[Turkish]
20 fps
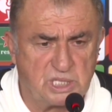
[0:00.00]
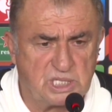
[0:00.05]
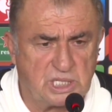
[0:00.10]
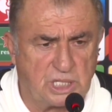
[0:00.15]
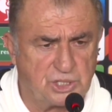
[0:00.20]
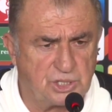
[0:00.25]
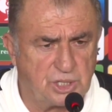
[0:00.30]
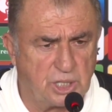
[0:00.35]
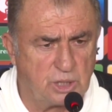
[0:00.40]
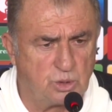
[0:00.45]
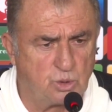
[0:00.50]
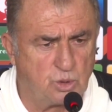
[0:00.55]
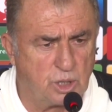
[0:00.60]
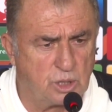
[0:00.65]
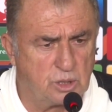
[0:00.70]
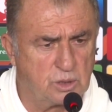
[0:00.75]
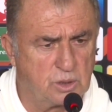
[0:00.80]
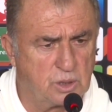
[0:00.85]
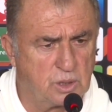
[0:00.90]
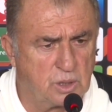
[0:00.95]
Biz aşağı
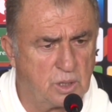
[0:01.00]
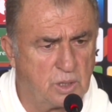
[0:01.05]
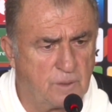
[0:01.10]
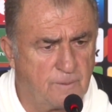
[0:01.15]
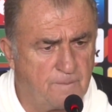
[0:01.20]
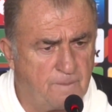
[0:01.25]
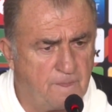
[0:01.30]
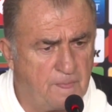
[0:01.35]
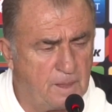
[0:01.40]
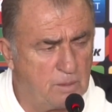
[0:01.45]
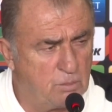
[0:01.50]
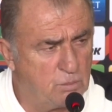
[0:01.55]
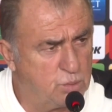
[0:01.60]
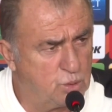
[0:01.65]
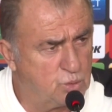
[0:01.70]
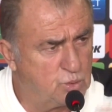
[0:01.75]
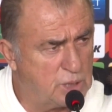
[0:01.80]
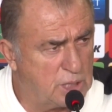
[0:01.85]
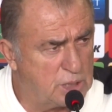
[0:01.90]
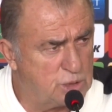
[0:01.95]
yukarı
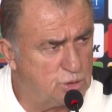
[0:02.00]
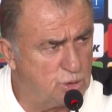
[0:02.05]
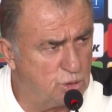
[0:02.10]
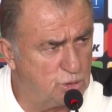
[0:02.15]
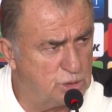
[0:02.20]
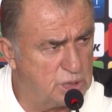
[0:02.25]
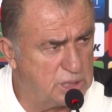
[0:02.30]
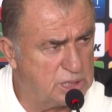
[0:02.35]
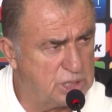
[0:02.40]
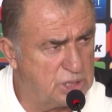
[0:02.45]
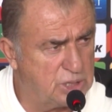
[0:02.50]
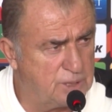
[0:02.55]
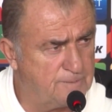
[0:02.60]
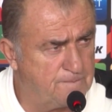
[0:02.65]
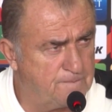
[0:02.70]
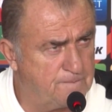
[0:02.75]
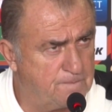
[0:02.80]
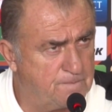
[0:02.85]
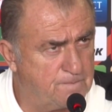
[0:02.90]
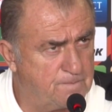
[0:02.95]
bundan
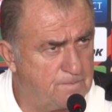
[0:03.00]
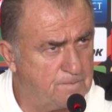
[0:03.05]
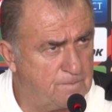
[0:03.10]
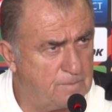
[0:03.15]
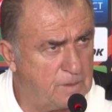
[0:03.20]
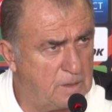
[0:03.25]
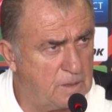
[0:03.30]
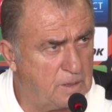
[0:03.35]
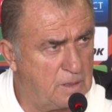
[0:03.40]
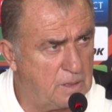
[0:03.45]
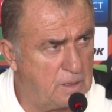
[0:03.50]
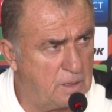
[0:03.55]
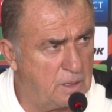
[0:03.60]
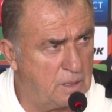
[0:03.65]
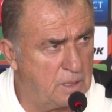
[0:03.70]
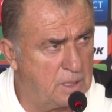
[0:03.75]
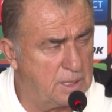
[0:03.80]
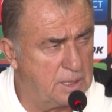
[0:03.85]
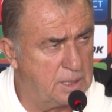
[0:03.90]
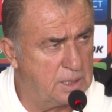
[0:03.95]
sonraki
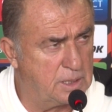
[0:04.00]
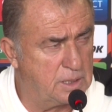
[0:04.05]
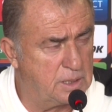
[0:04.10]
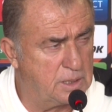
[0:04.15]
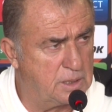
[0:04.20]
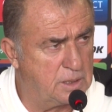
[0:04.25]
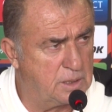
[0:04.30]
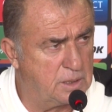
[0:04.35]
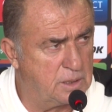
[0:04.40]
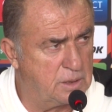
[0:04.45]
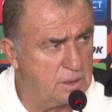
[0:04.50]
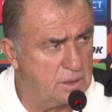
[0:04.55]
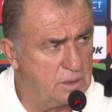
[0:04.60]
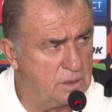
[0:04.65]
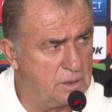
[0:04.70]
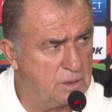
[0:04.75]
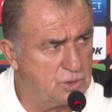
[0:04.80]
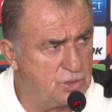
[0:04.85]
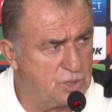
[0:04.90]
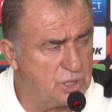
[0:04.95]
e,
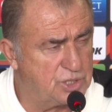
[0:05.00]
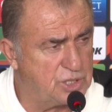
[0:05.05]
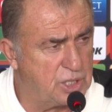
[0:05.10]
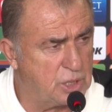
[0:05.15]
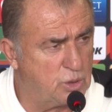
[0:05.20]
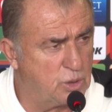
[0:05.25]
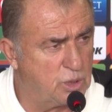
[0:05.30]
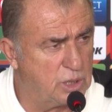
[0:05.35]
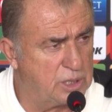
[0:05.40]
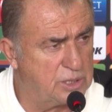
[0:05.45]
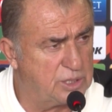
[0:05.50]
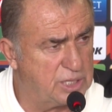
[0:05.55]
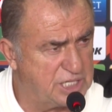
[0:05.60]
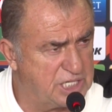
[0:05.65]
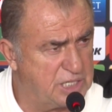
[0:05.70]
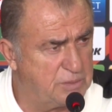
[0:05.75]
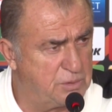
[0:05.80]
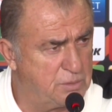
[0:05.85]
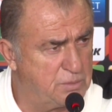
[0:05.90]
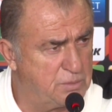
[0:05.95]
çıkacak olan